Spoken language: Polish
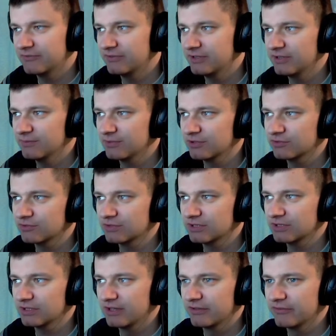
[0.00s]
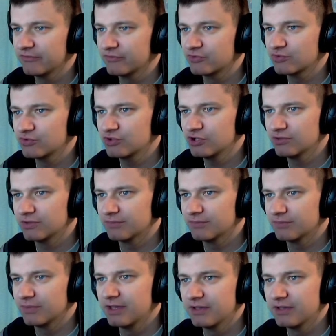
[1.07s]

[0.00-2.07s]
filmy, które wrzuciłem.